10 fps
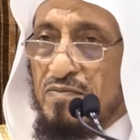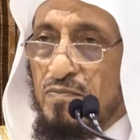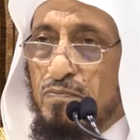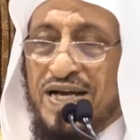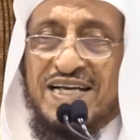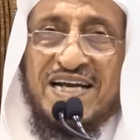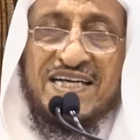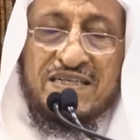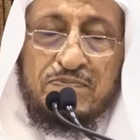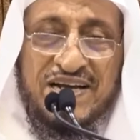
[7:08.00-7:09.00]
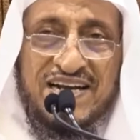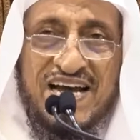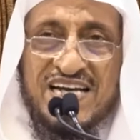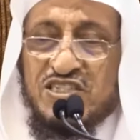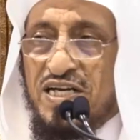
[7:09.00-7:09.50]
بينت
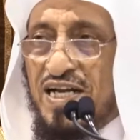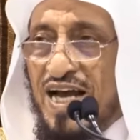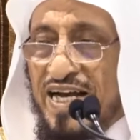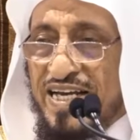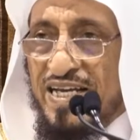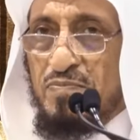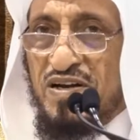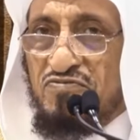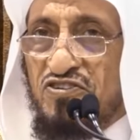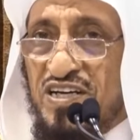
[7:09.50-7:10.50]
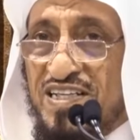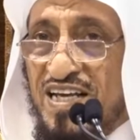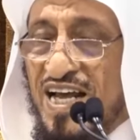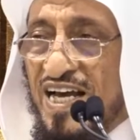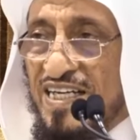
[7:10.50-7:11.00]
منهجا حكيما في
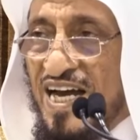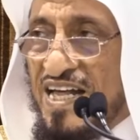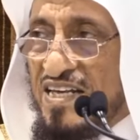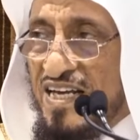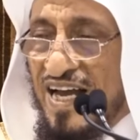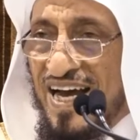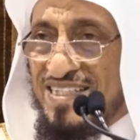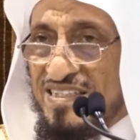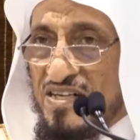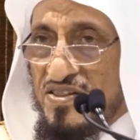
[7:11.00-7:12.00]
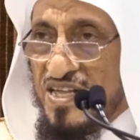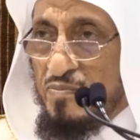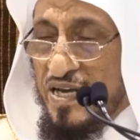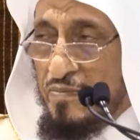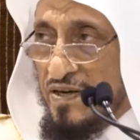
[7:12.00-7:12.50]
اقتلاع هذه العاده
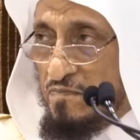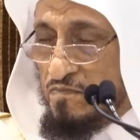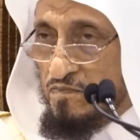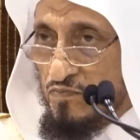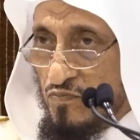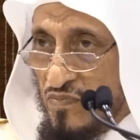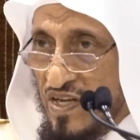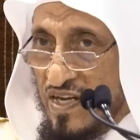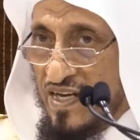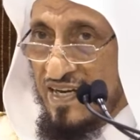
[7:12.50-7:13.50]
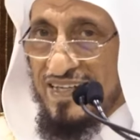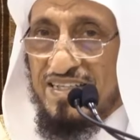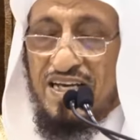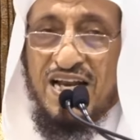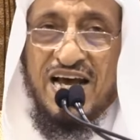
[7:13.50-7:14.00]
الذميمه
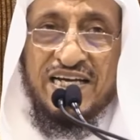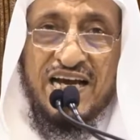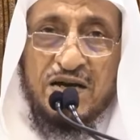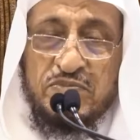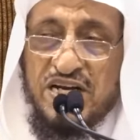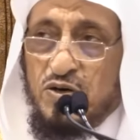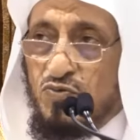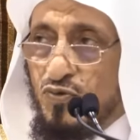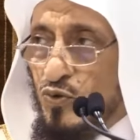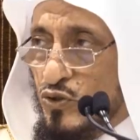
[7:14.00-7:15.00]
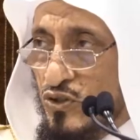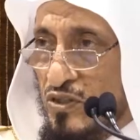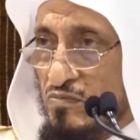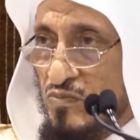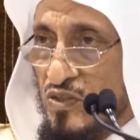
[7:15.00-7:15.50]
اقتلاعها من
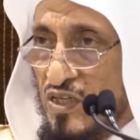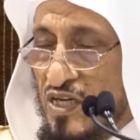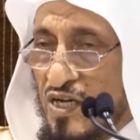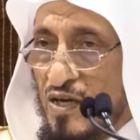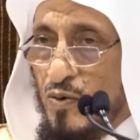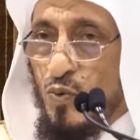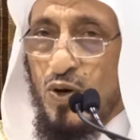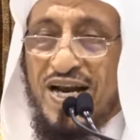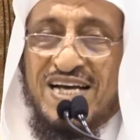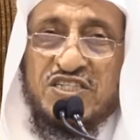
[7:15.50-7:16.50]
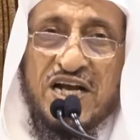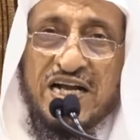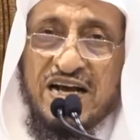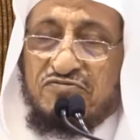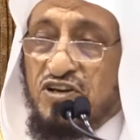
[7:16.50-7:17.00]
النفوس ولا
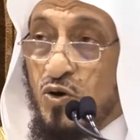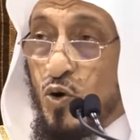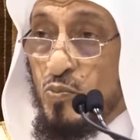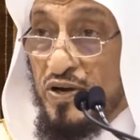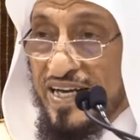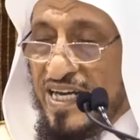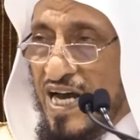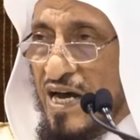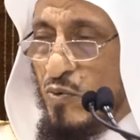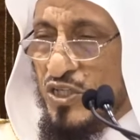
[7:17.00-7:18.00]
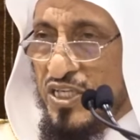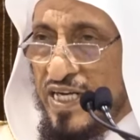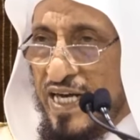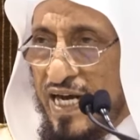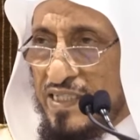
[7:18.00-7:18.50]
شك في قبحها
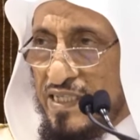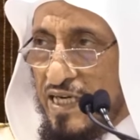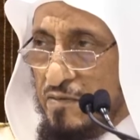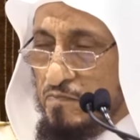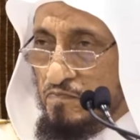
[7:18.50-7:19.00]
وشناعتها